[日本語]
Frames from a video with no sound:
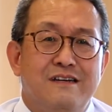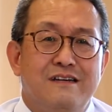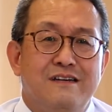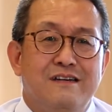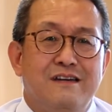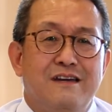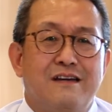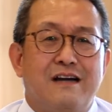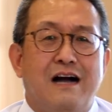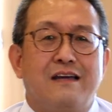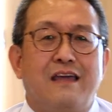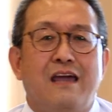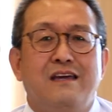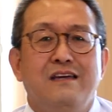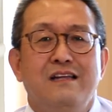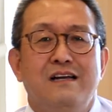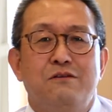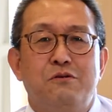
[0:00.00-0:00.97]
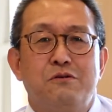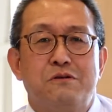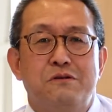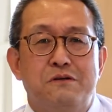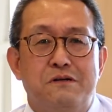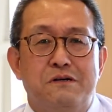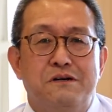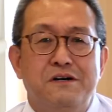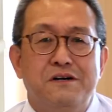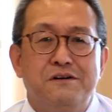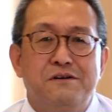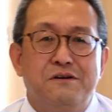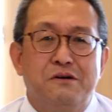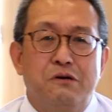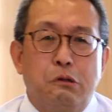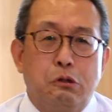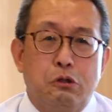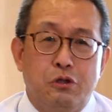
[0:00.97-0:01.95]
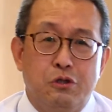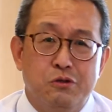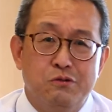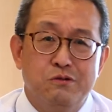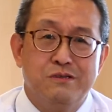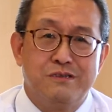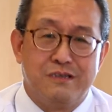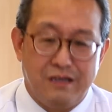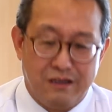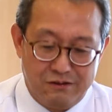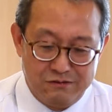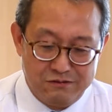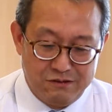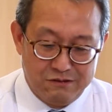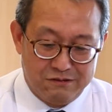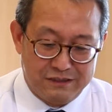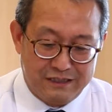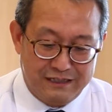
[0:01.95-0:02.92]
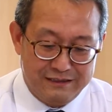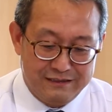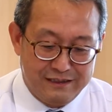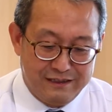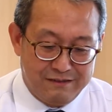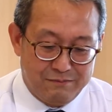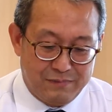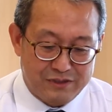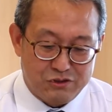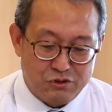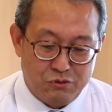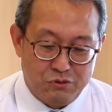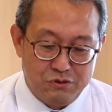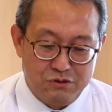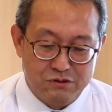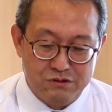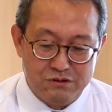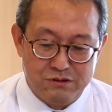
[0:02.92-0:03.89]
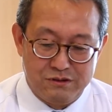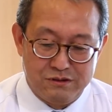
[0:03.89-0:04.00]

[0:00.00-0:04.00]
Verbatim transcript: えー、過激なことを言うっていうような、まあ、そうい